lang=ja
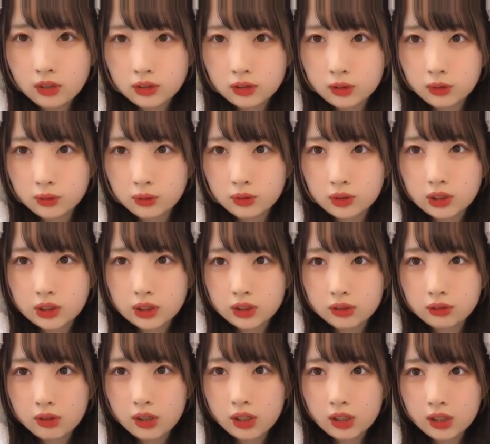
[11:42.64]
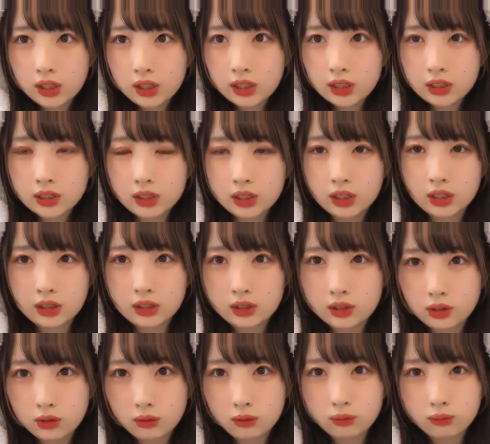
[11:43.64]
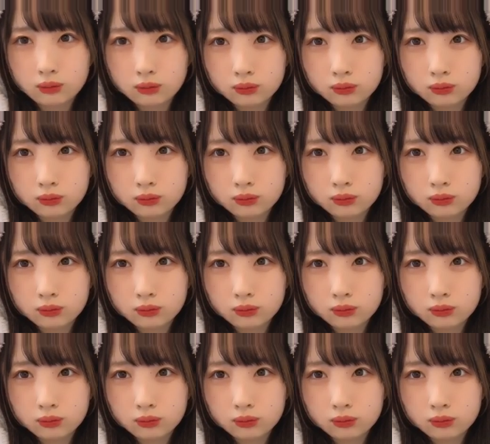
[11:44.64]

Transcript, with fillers: そうちくわが大事なんですよ